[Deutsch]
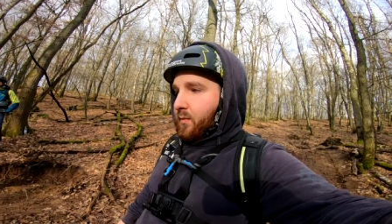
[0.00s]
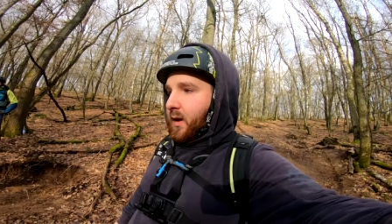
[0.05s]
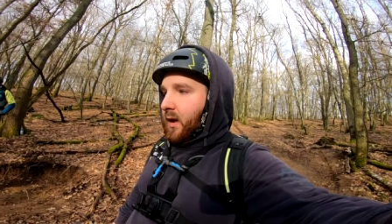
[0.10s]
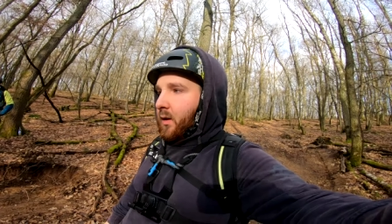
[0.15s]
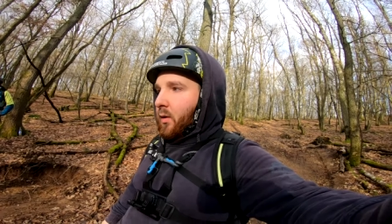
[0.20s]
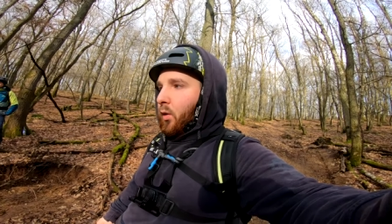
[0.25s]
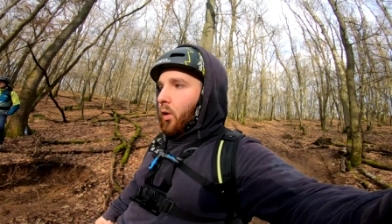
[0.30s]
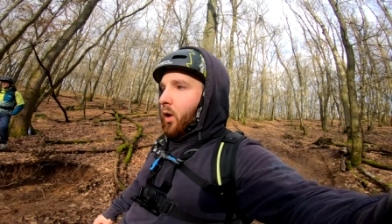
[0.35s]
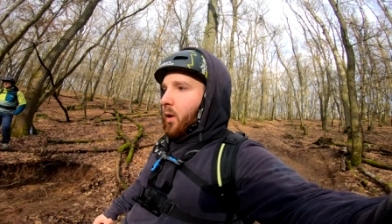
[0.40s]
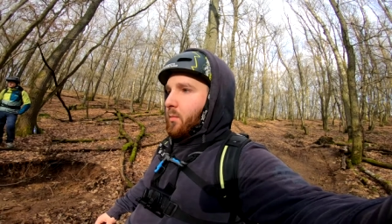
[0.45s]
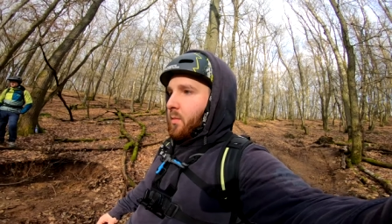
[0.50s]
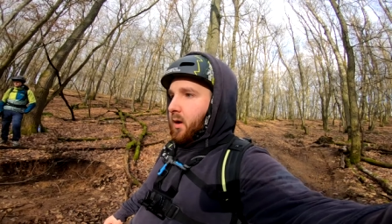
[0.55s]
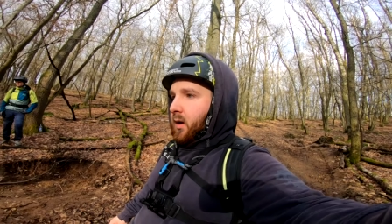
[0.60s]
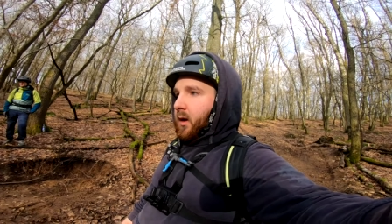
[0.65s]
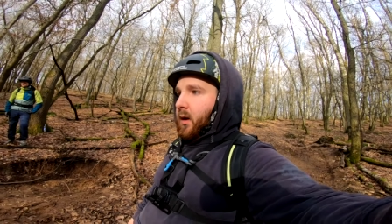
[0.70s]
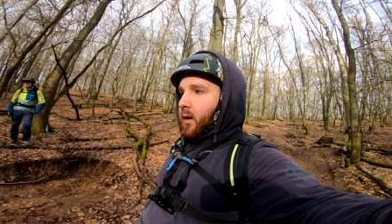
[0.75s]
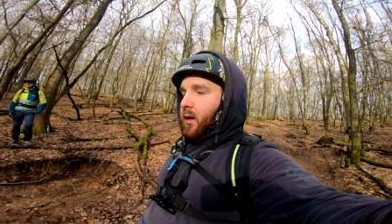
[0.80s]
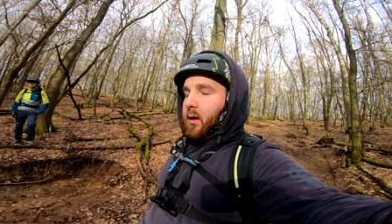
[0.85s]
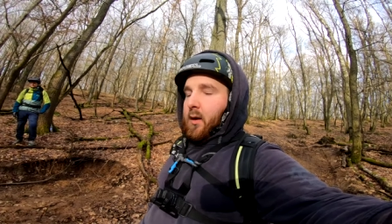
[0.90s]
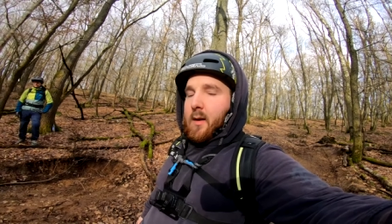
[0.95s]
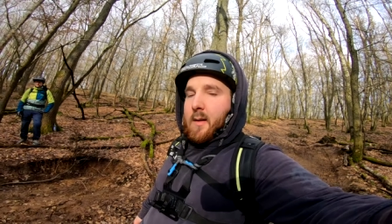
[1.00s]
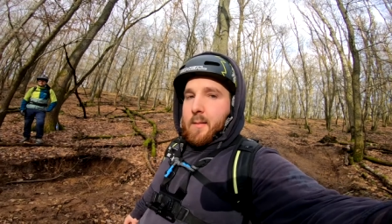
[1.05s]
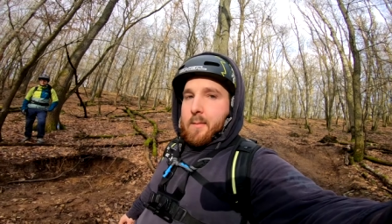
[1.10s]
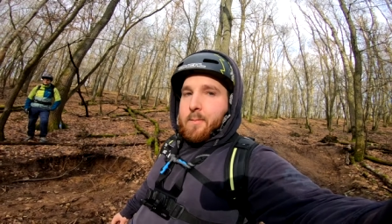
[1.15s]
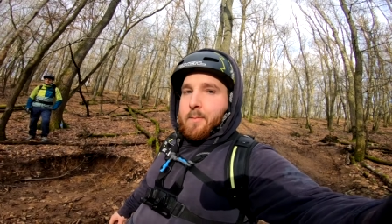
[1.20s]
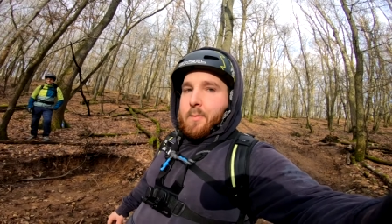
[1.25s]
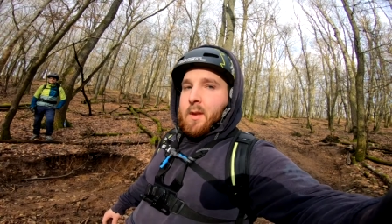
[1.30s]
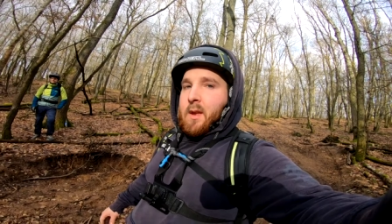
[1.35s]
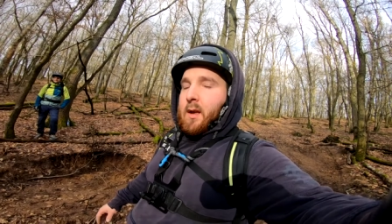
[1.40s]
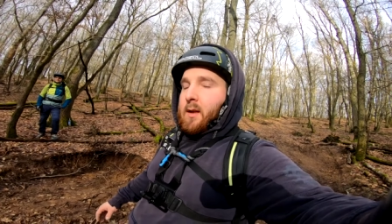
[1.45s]
dem Weg geräumt.
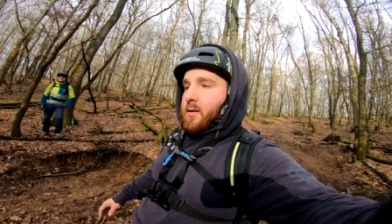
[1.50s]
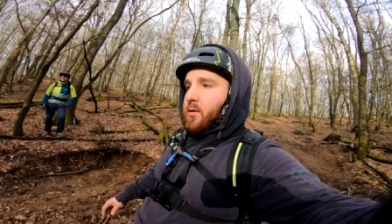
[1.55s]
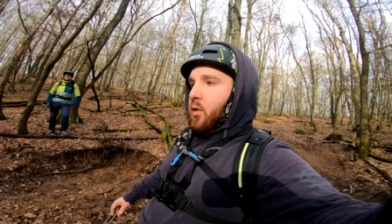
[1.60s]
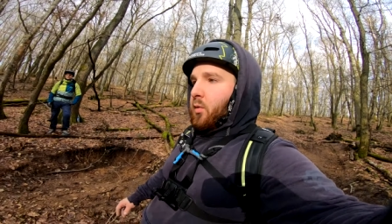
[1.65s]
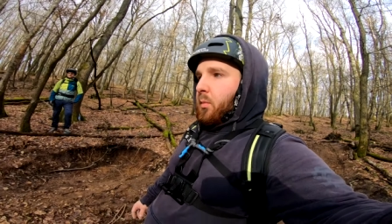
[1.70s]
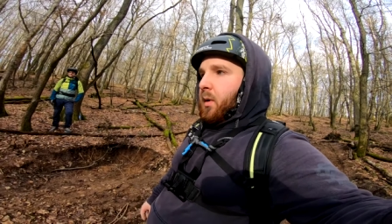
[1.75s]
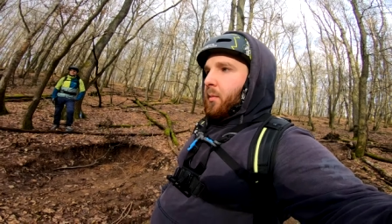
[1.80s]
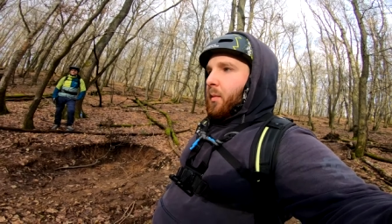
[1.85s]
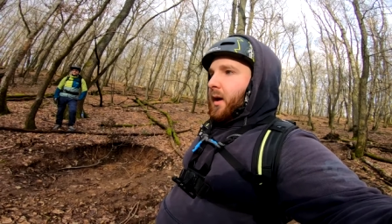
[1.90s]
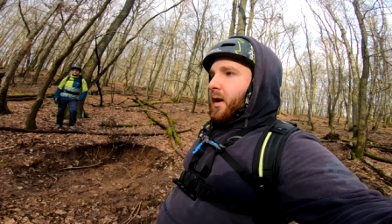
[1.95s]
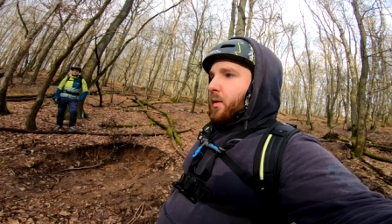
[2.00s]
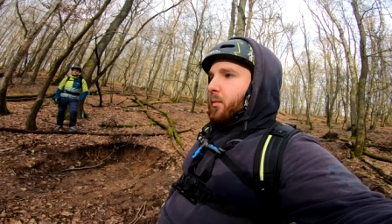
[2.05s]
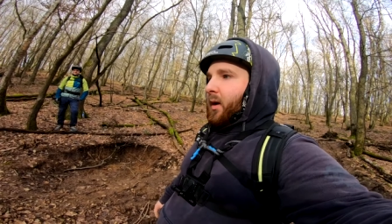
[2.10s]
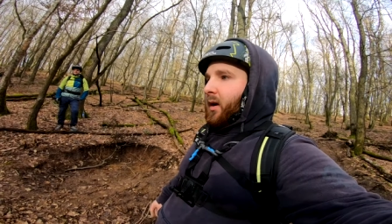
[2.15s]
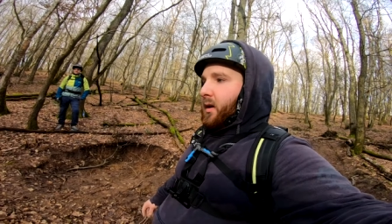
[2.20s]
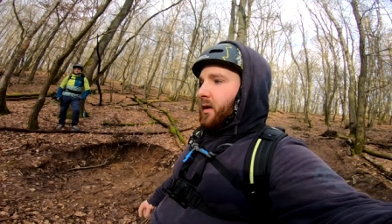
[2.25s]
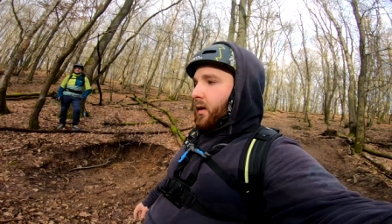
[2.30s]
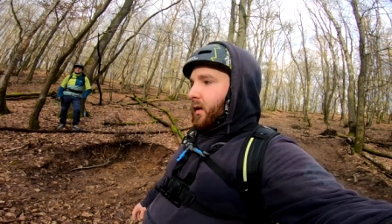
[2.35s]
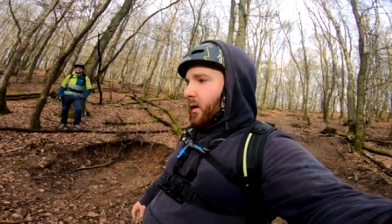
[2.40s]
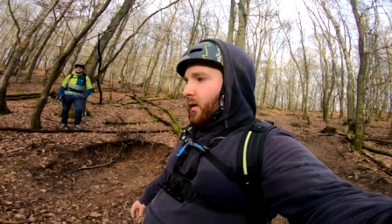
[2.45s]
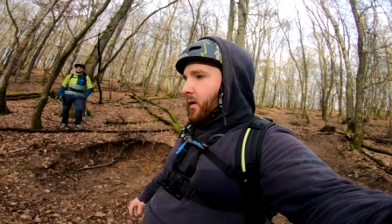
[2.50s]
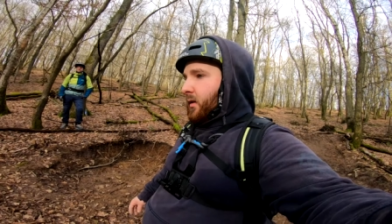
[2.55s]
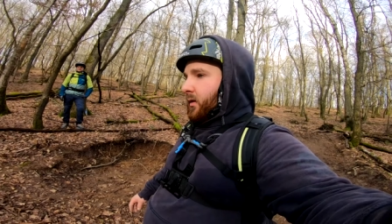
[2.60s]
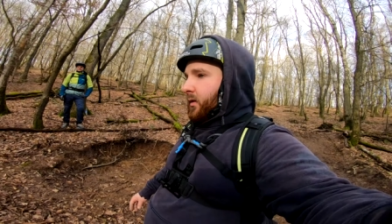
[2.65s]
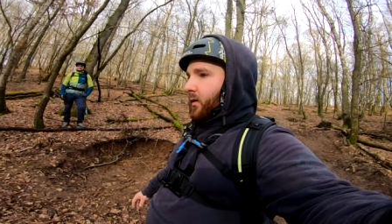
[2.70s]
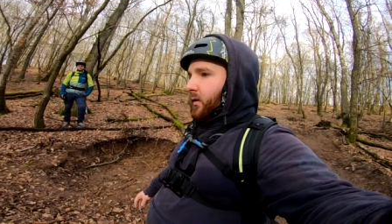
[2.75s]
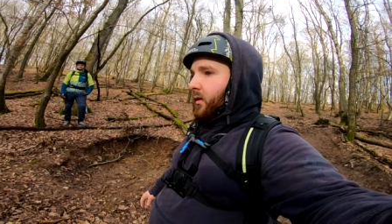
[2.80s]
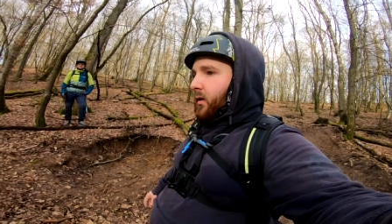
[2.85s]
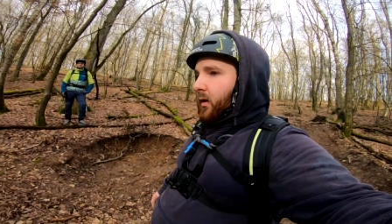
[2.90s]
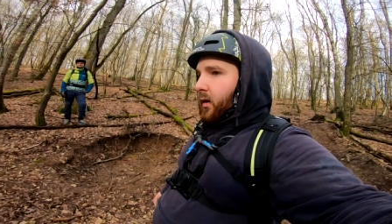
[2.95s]
Jetzt gucken wir aber hier mal die,
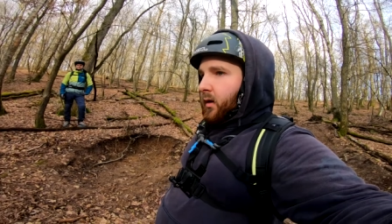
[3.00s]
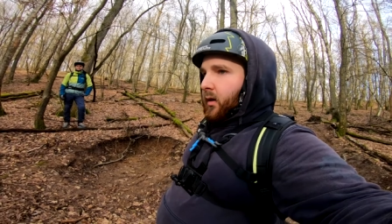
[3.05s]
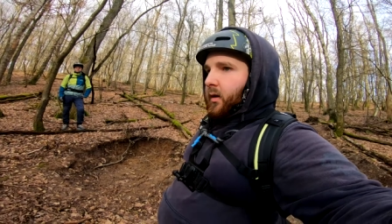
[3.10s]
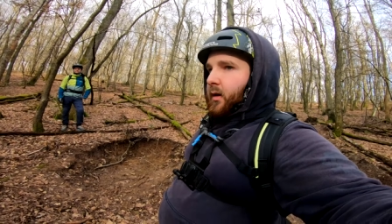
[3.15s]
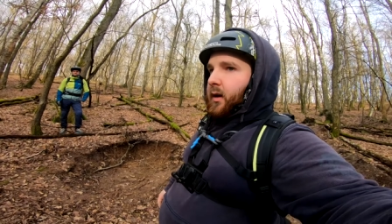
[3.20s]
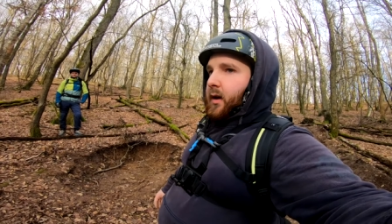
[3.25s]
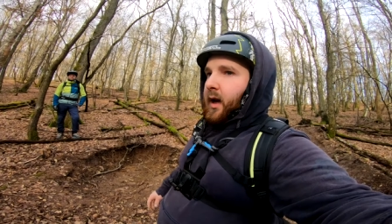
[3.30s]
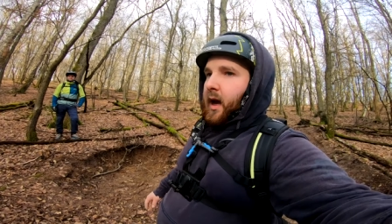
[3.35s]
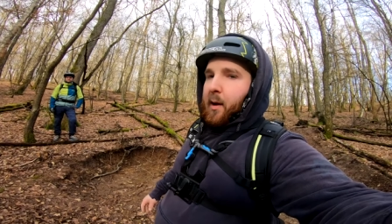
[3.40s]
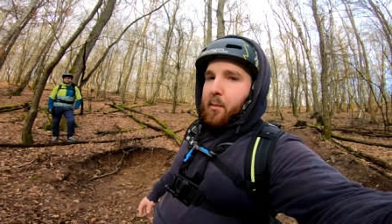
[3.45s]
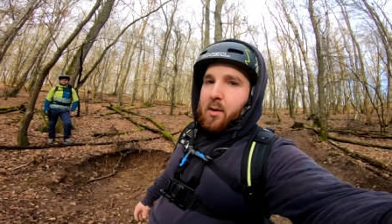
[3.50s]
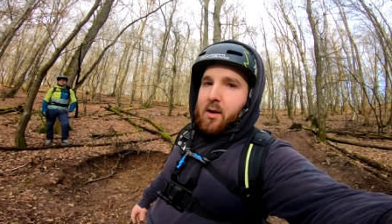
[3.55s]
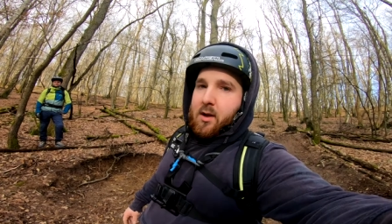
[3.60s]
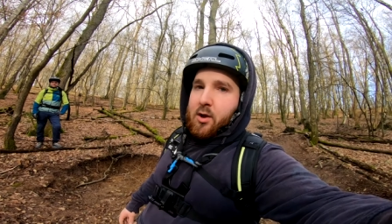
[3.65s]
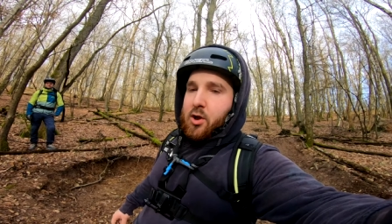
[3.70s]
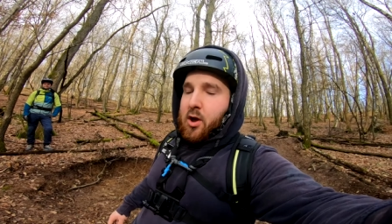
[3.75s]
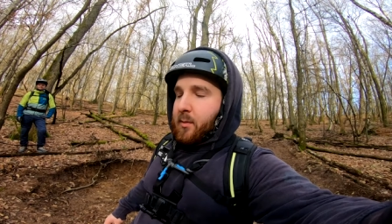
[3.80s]
ja, mit die